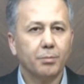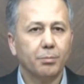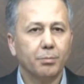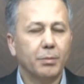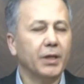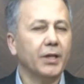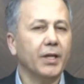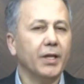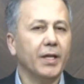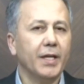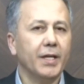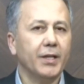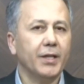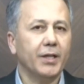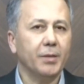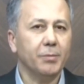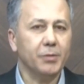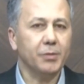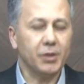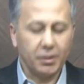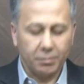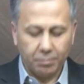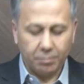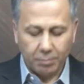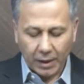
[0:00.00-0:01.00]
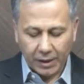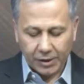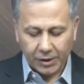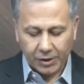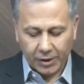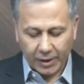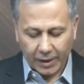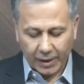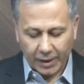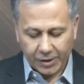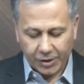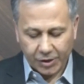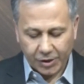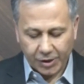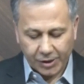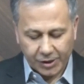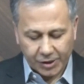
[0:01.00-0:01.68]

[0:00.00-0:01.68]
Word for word: Medeniyetimizin baş tacı